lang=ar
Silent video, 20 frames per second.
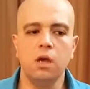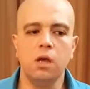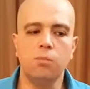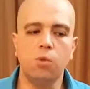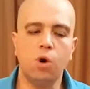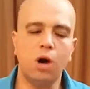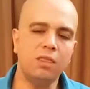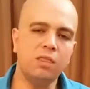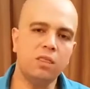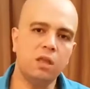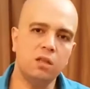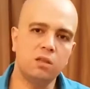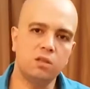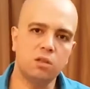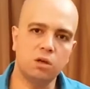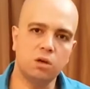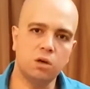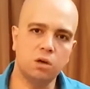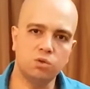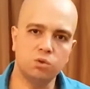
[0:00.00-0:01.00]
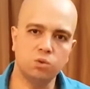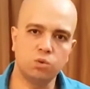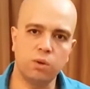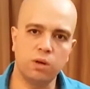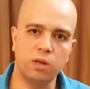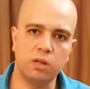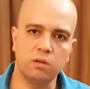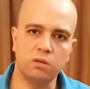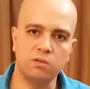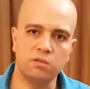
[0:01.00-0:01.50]
المعدل التكاثر
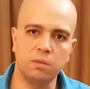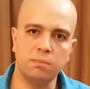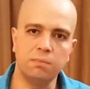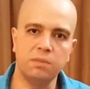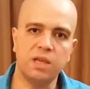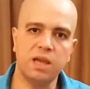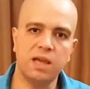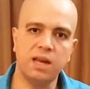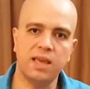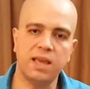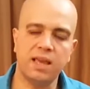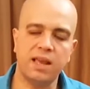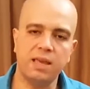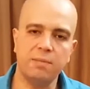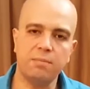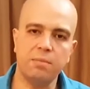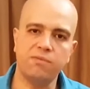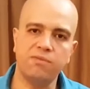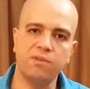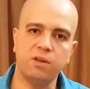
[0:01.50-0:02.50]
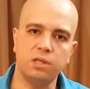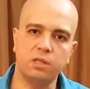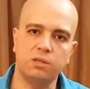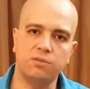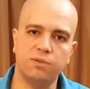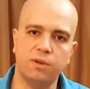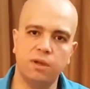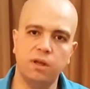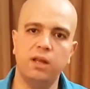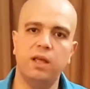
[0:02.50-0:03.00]
والانقسام بتاع الخلايا بقى في
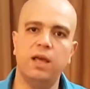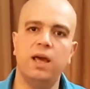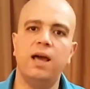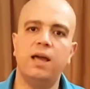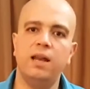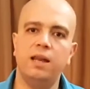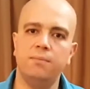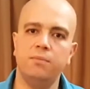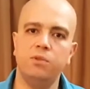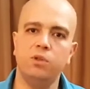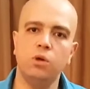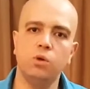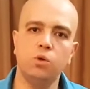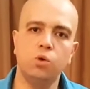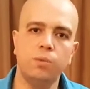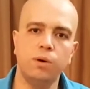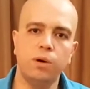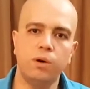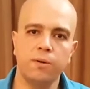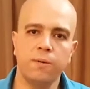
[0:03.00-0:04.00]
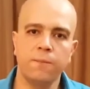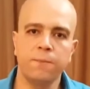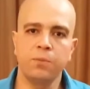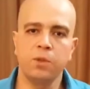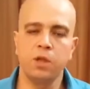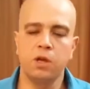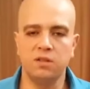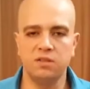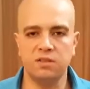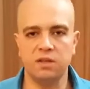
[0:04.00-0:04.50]
الاطفال اعلى من الكبار
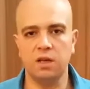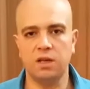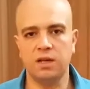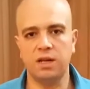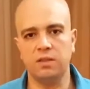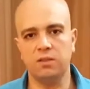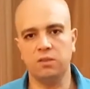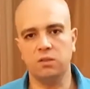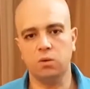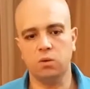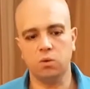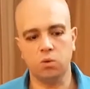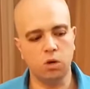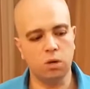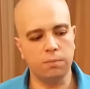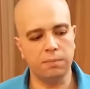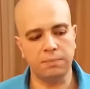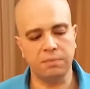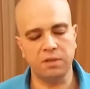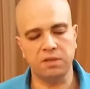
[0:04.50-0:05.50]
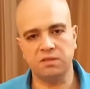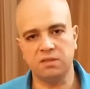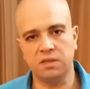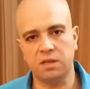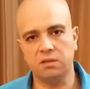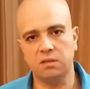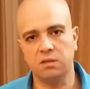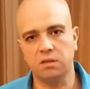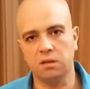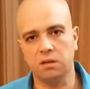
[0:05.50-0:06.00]
لذلك عند كل ما
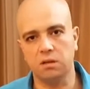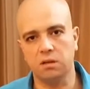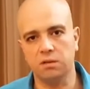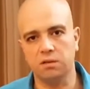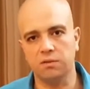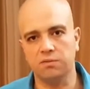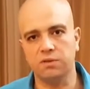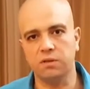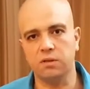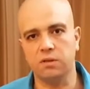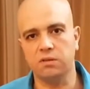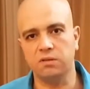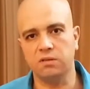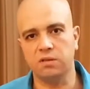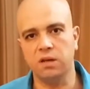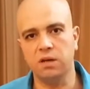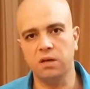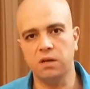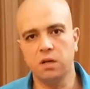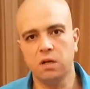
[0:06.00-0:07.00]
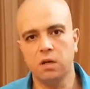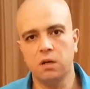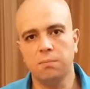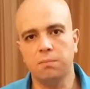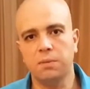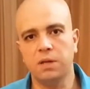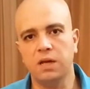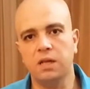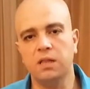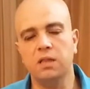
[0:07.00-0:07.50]
بنزداد آه، في السن
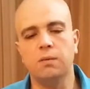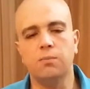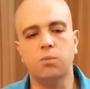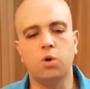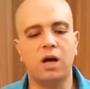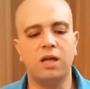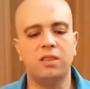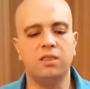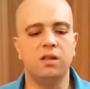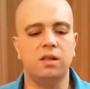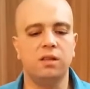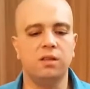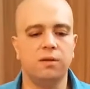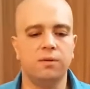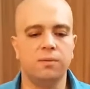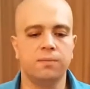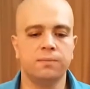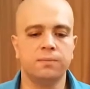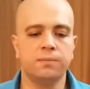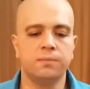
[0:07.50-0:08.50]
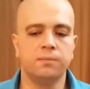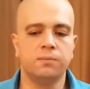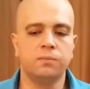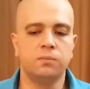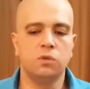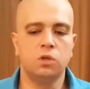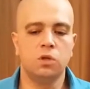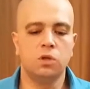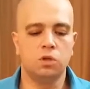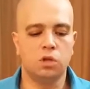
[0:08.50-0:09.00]
بيقل المعدل ده
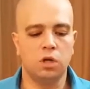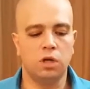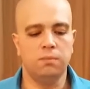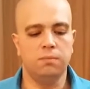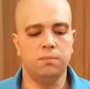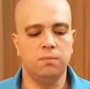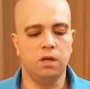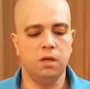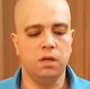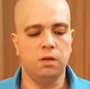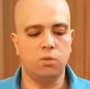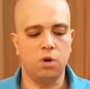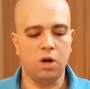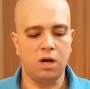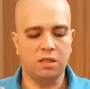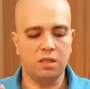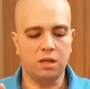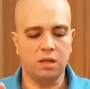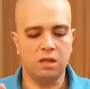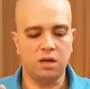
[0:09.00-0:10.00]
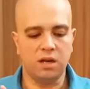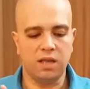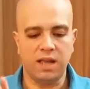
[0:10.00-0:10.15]
طيب المعدل ده